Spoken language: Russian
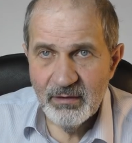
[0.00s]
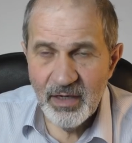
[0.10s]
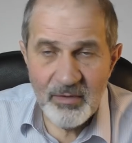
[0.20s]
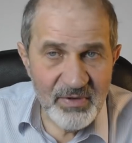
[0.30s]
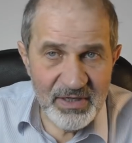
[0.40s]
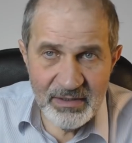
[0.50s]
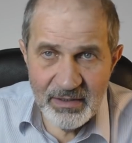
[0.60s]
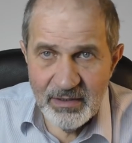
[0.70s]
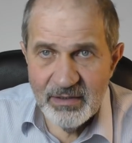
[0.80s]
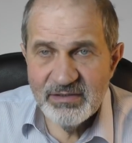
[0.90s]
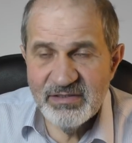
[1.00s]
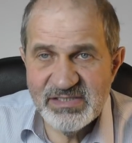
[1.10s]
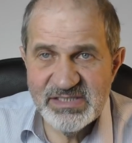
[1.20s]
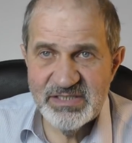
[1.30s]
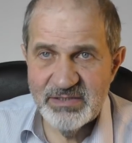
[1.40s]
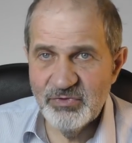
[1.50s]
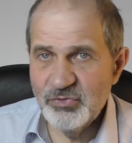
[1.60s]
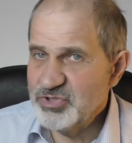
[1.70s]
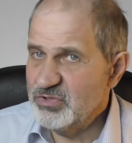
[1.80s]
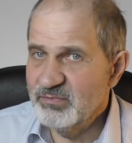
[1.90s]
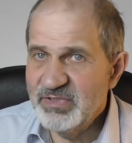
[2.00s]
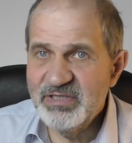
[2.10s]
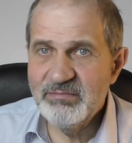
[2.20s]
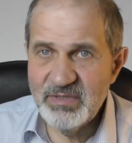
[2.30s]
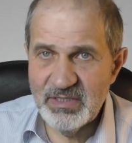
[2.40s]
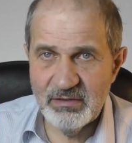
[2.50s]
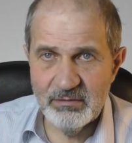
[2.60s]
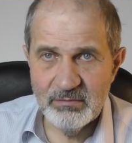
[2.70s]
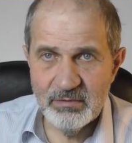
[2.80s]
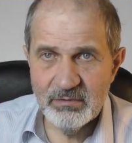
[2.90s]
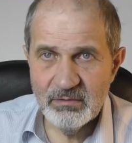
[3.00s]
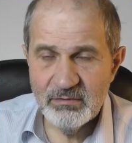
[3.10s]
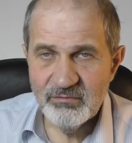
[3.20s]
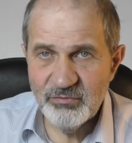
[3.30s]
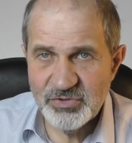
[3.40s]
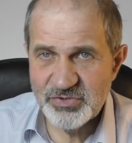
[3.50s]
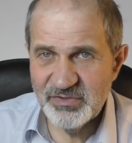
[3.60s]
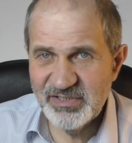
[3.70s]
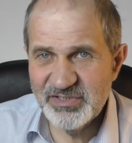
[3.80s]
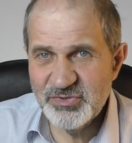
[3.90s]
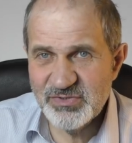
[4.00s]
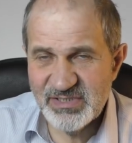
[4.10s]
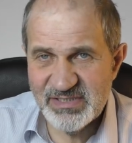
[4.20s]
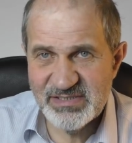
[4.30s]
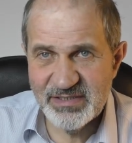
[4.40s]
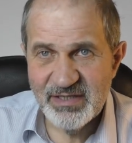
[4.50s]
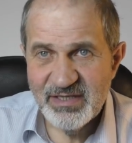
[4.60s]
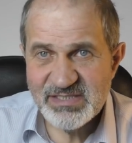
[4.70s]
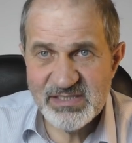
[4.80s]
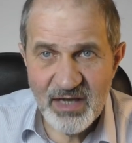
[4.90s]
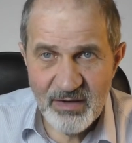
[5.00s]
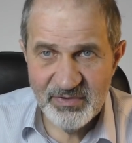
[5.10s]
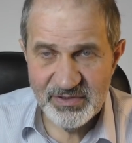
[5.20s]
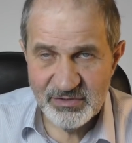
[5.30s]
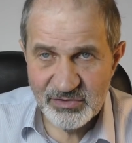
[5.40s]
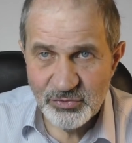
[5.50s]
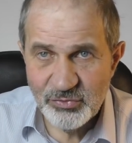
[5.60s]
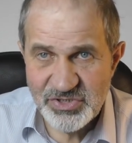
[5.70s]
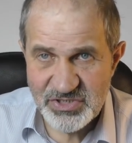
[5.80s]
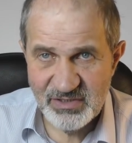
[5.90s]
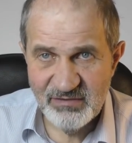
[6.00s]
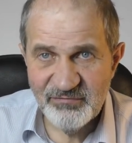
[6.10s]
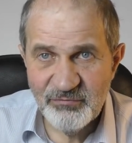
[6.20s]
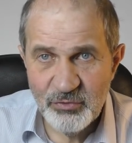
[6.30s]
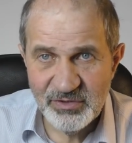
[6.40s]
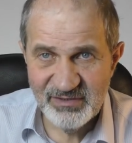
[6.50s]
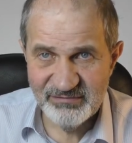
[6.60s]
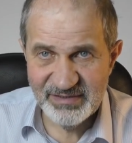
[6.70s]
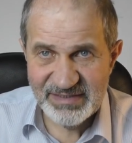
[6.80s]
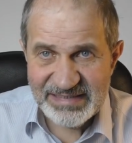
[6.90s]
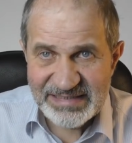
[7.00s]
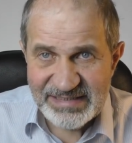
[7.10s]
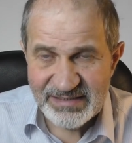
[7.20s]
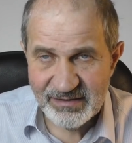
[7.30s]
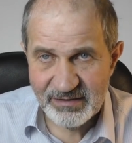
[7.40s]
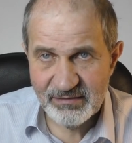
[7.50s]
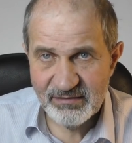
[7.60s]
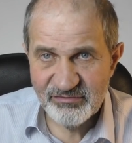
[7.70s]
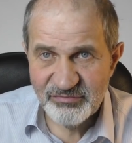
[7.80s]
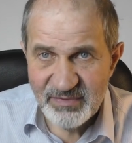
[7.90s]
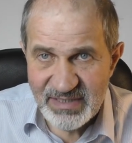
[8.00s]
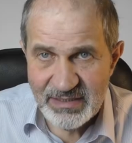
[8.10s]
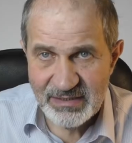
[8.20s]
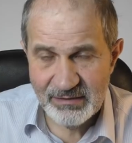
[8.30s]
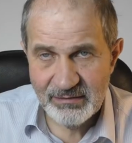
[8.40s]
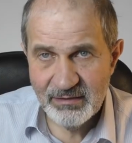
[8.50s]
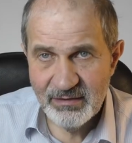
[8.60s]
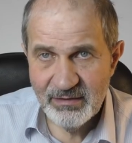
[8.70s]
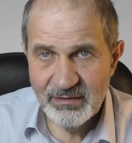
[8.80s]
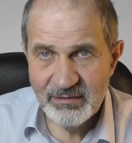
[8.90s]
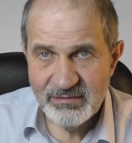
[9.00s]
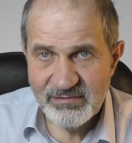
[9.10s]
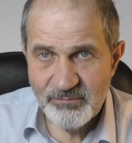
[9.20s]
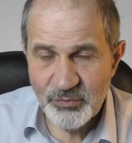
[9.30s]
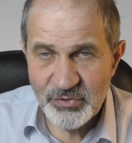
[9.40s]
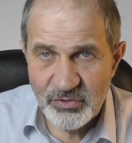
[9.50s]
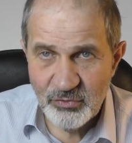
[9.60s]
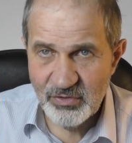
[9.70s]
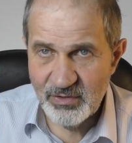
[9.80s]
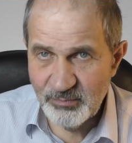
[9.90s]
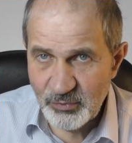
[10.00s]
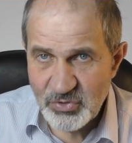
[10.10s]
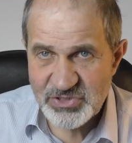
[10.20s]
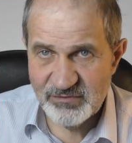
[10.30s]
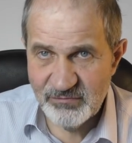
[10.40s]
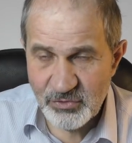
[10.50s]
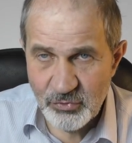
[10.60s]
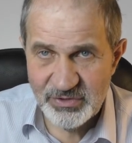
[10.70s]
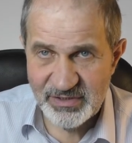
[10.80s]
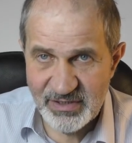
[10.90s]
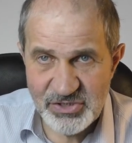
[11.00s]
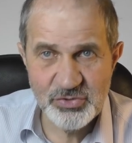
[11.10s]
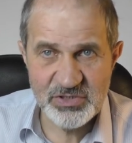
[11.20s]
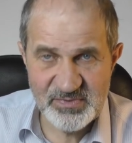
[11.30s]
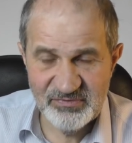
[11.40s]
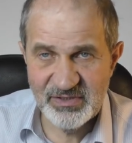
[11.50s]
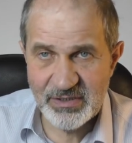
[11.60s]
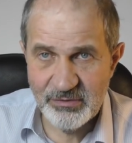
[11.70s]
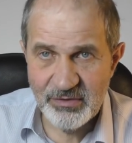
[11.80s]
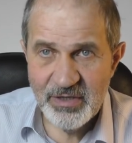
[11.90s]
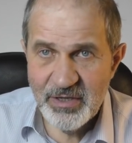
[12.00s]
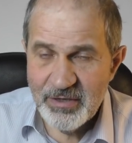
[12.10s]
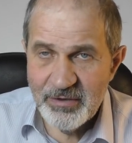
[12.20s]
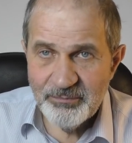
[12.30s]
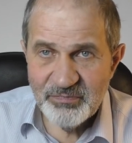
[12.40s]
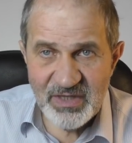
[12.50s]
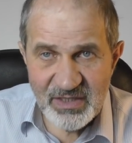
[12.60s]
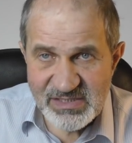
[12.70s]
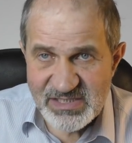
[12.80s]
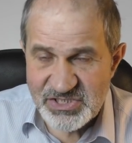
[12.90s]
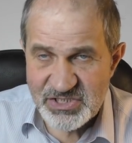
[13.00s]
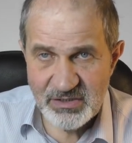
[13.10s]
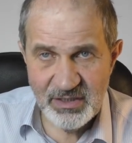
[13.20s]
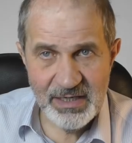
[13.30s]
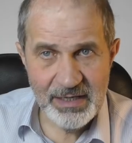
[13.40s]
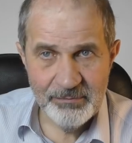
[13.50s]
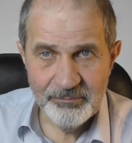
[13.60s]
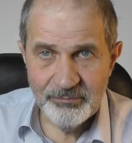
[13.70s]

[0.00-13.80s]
А мы не ценим то, что мы имеем. Вот что я хочу сказать. Самый лучший фондовый рынок в мире по итогам прошлого года, я еще раз повторяю, не США,